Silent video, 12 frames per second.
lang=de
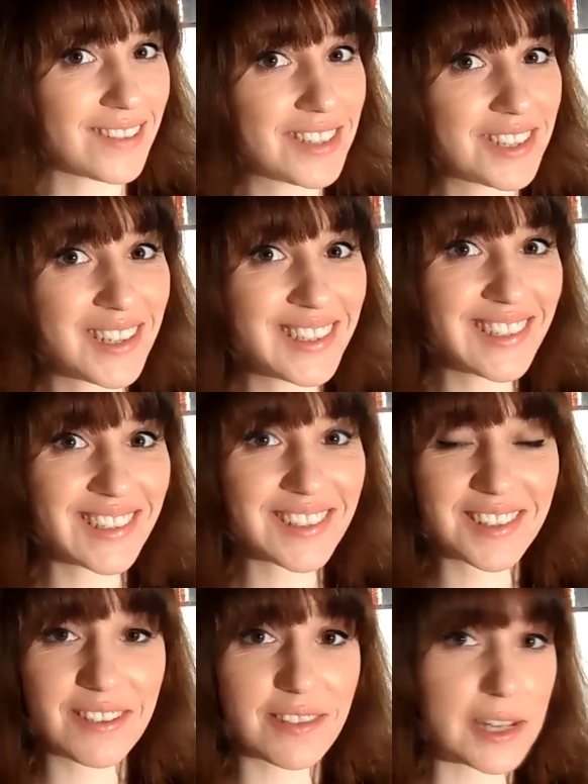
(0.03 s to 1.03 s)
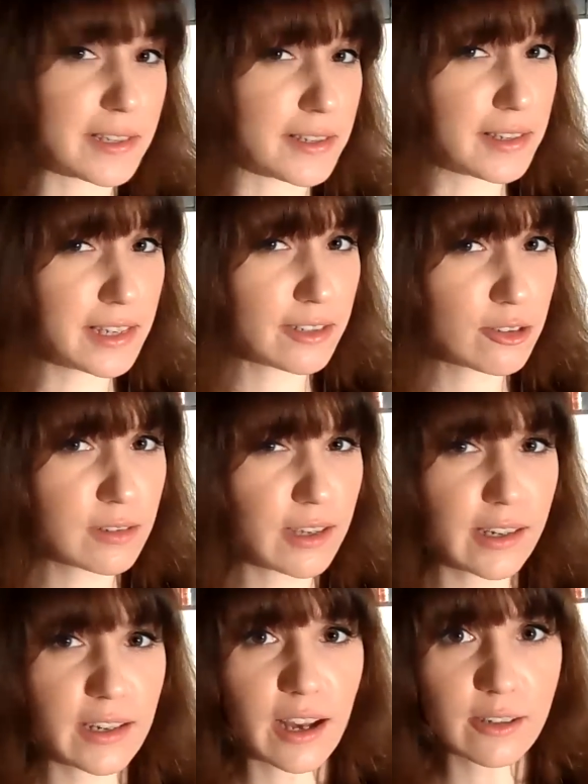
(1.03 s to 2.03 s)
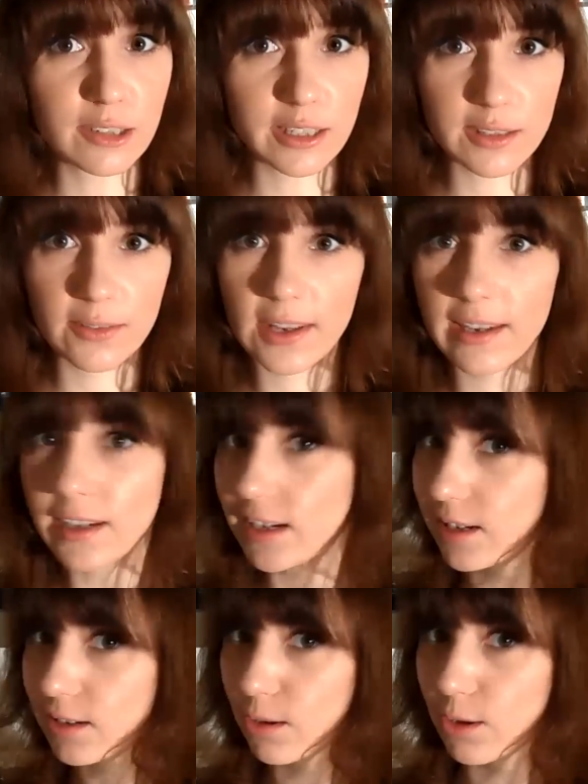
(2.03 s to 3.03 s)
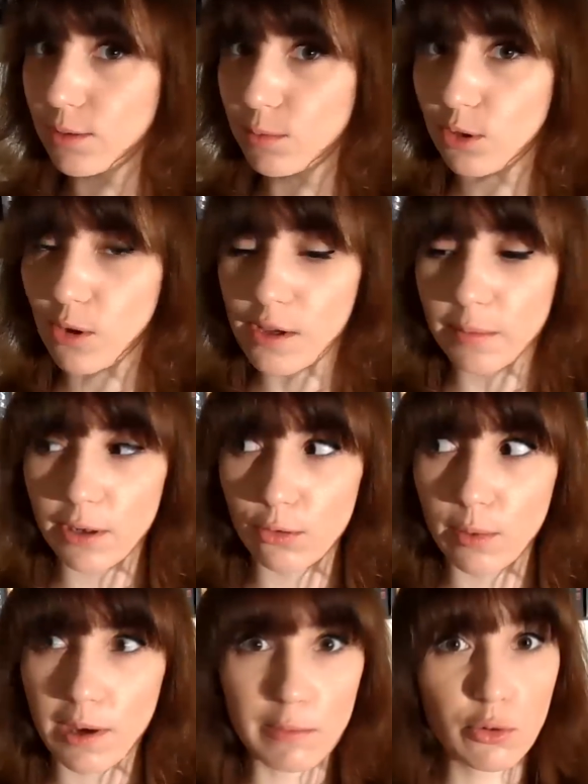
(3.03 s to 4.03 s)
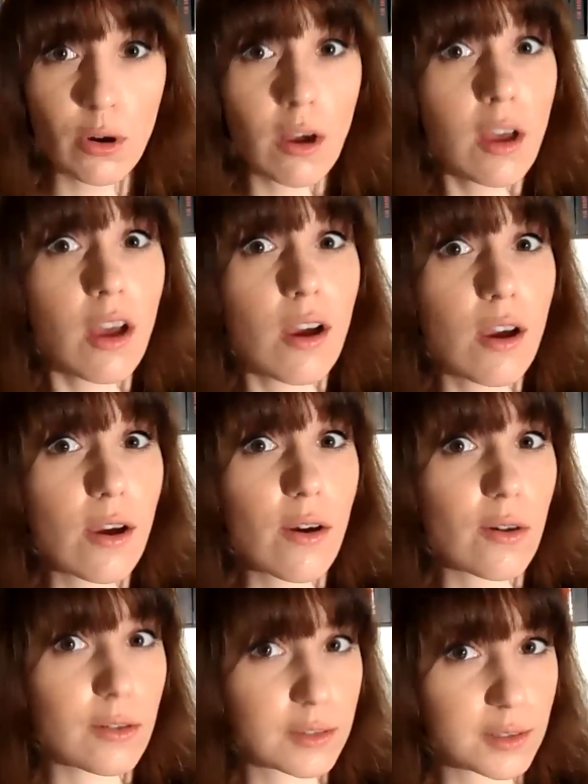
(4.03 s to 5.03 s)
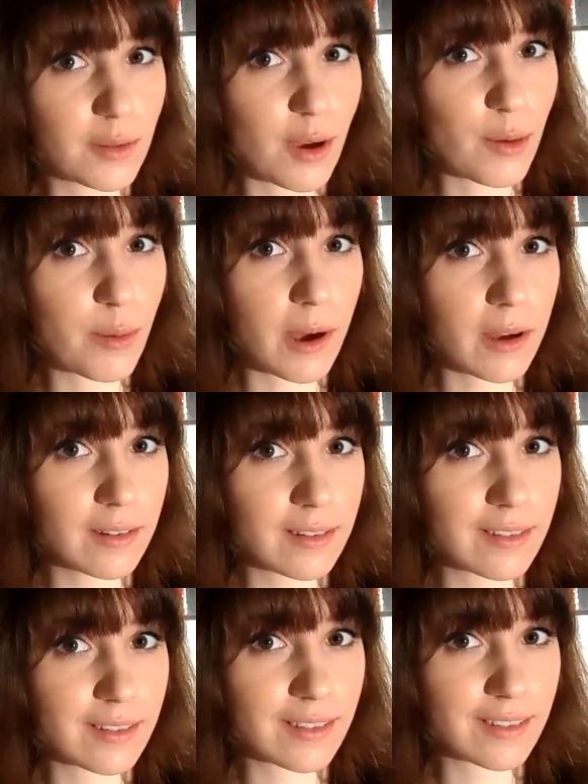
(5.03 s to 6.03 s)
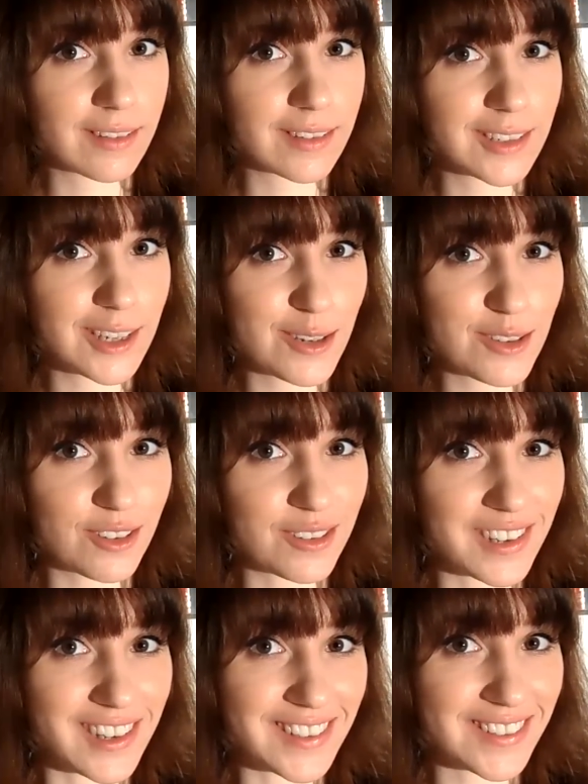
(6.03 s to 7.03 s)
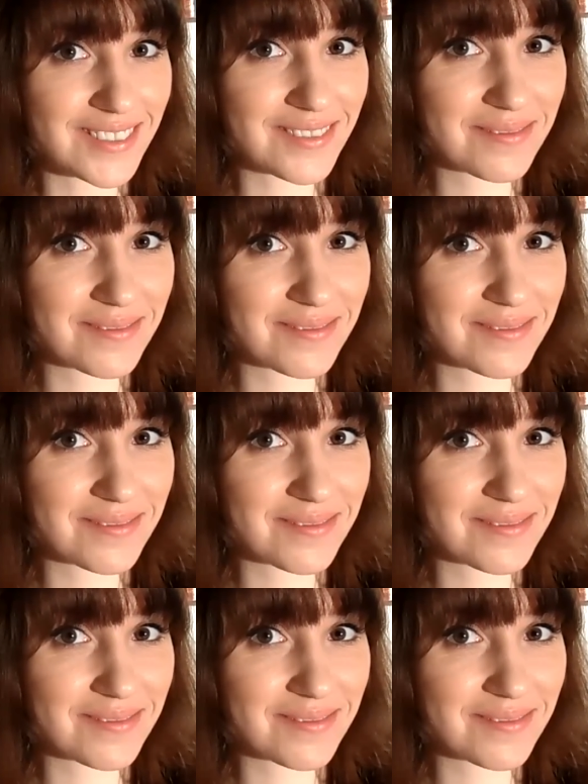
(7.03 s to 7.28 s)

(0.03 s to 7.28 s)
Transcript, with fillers: Tja, wie es aussieht, ist die Welt nicht untergegangen und deswegen rede ich heute mit euch mal über ein Buch. Und zwar über den Joker.